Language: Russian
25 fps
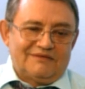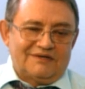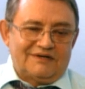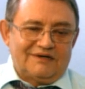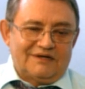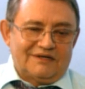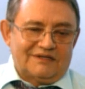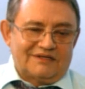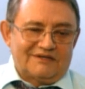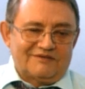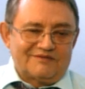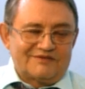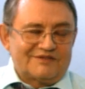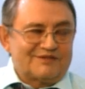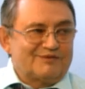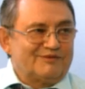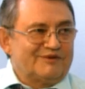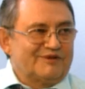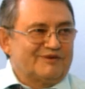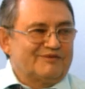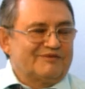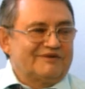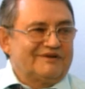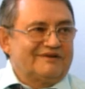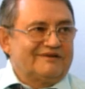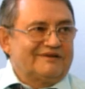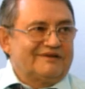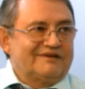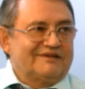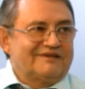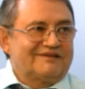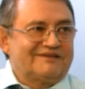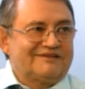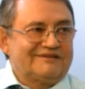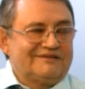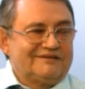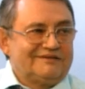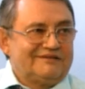хатовцы, будем
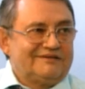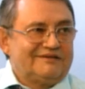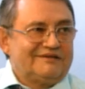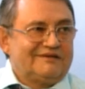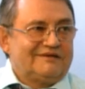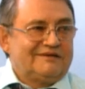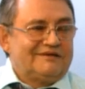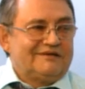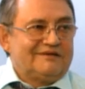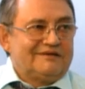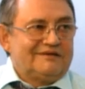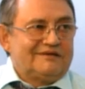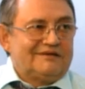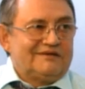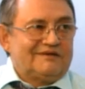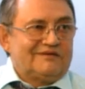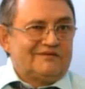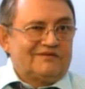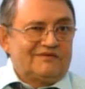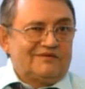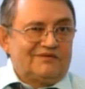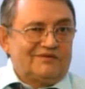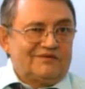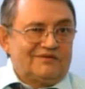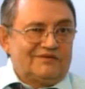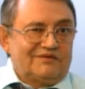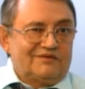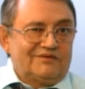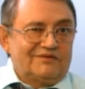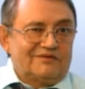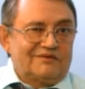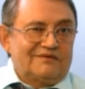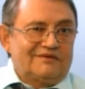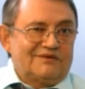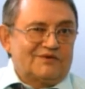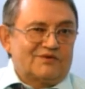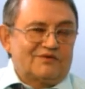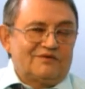говорить. Uh-huh,
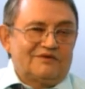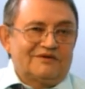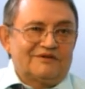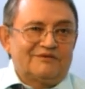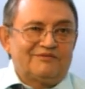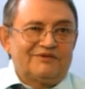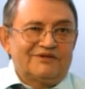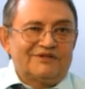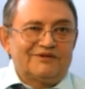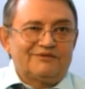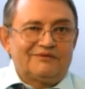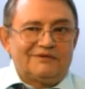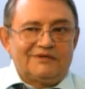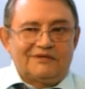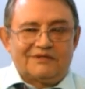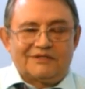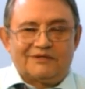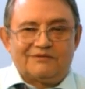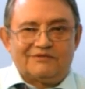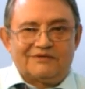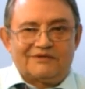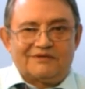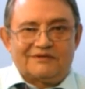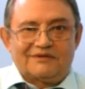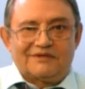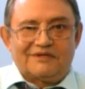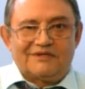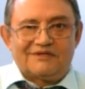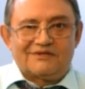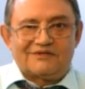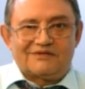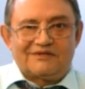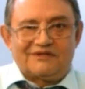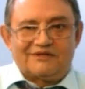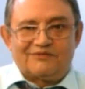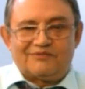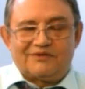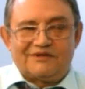uh-huh, Насколько я понимаю, там этот
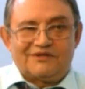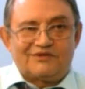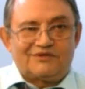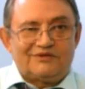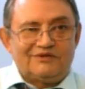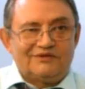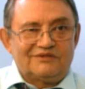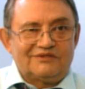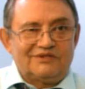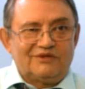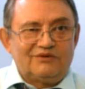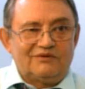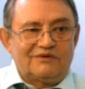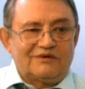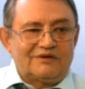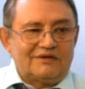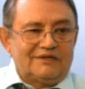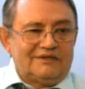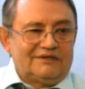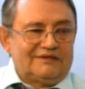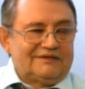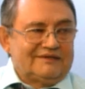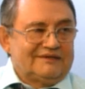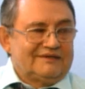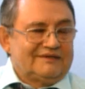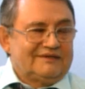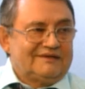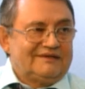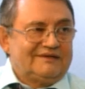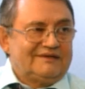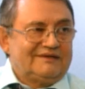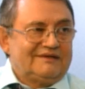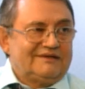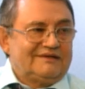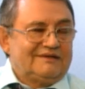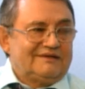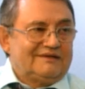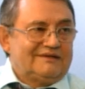концерт прошел на ура.
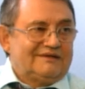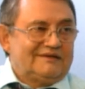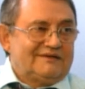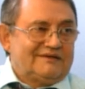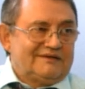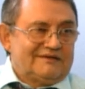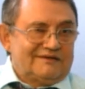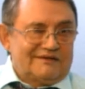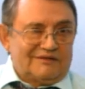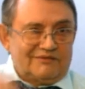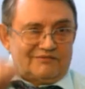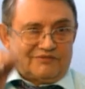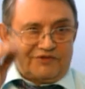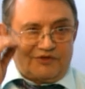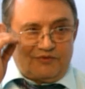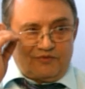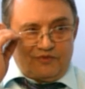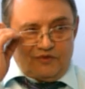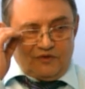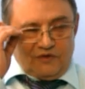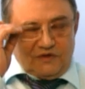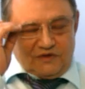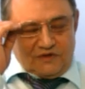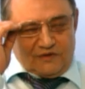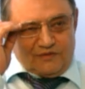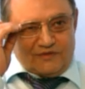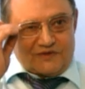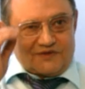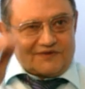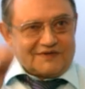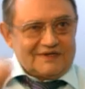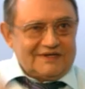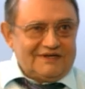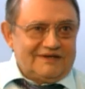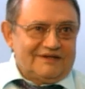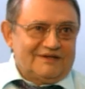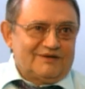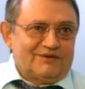Там при полном
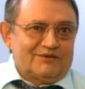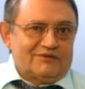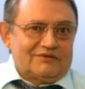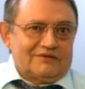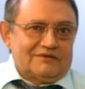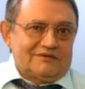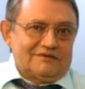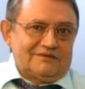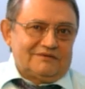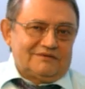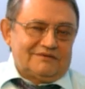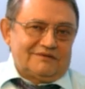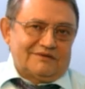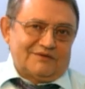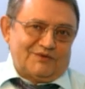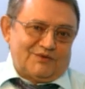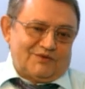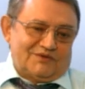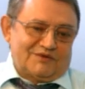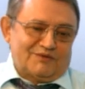зале вообще это, это